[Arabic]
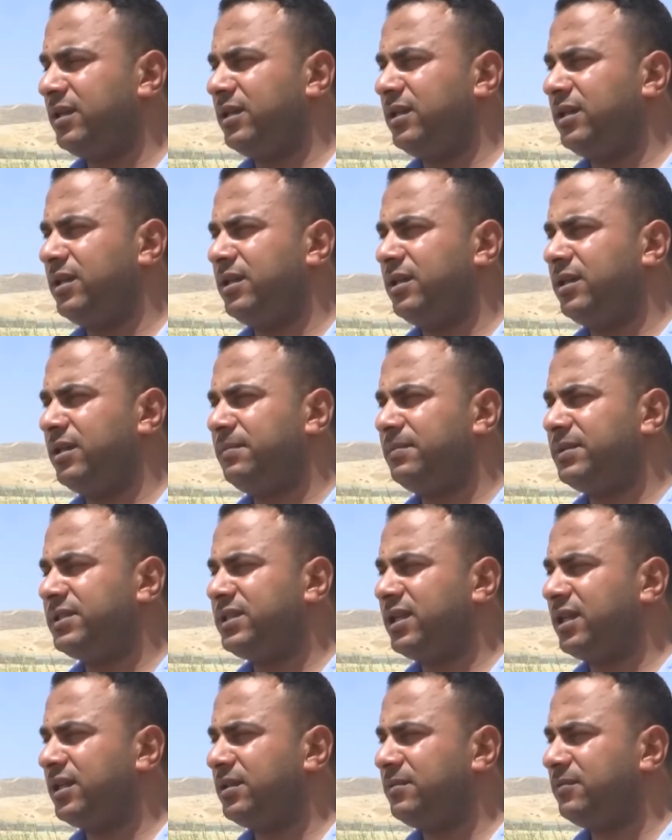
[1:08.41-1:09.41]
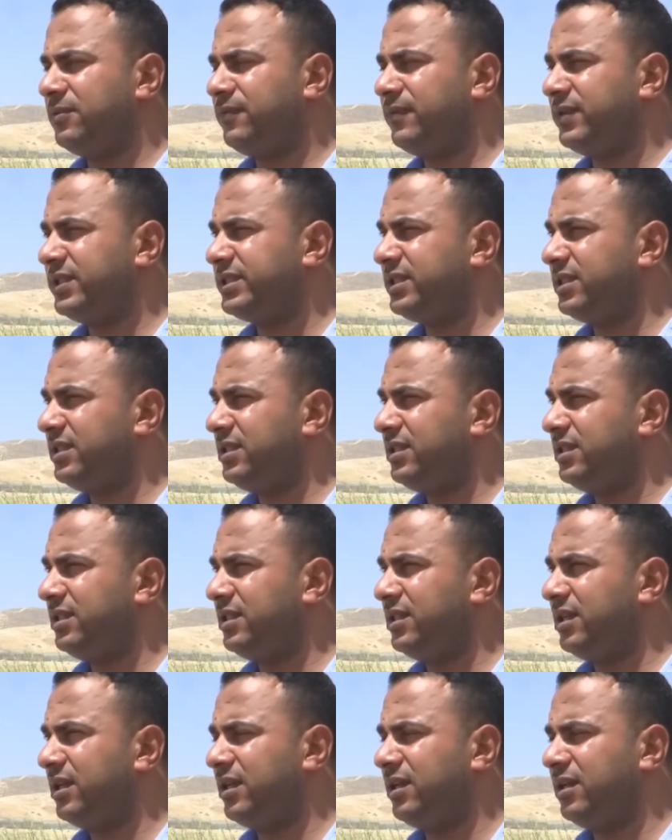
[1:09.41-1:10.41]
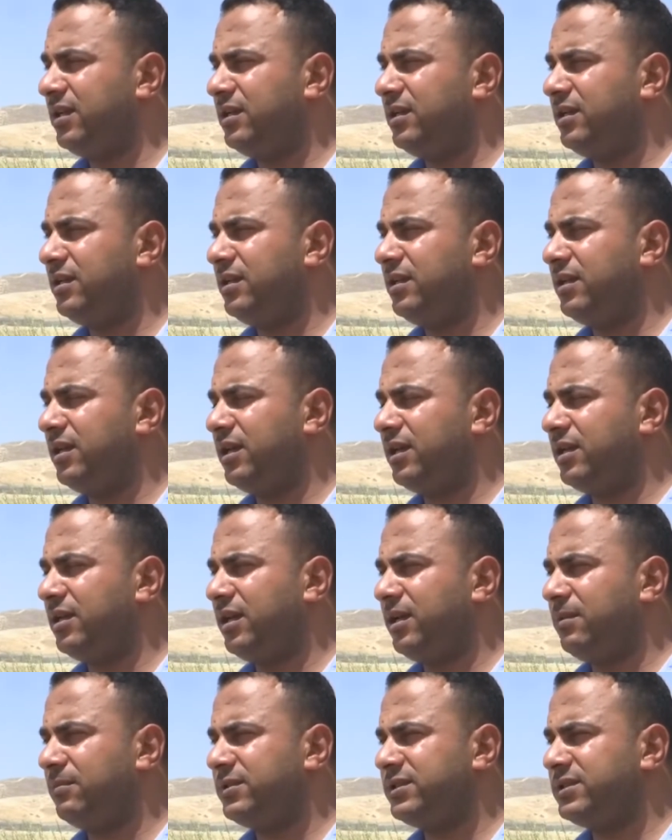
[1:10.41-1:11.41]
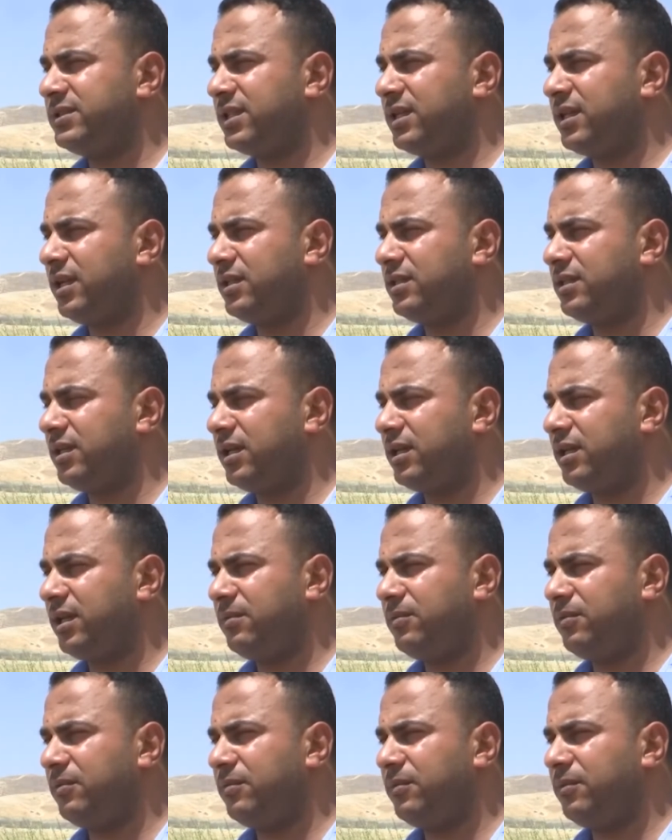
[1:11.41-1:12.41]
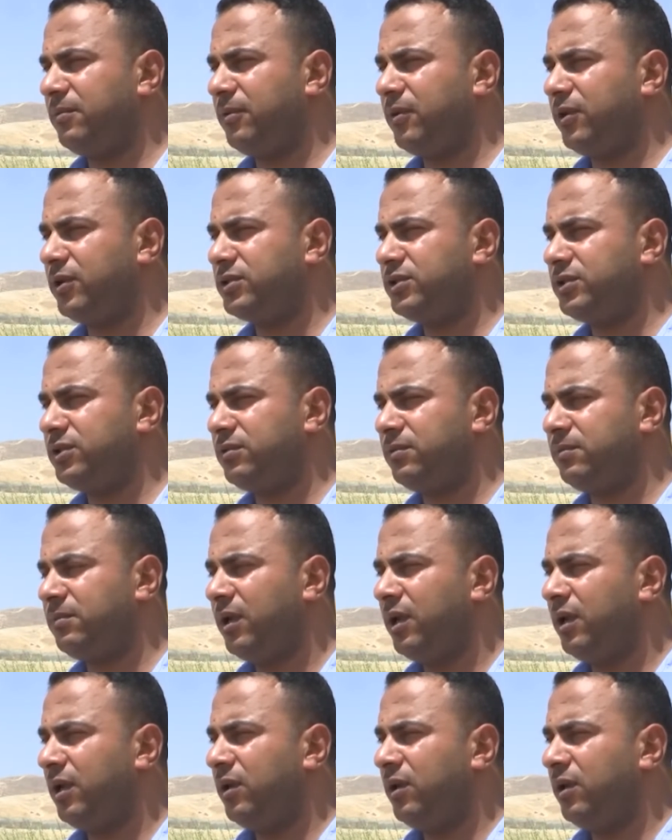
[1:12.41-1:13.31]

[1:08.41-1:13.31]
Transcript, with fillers: اللي بيستخدمه الفلسطينيين للأغنام وسكاية أغنامهم ومواشيهم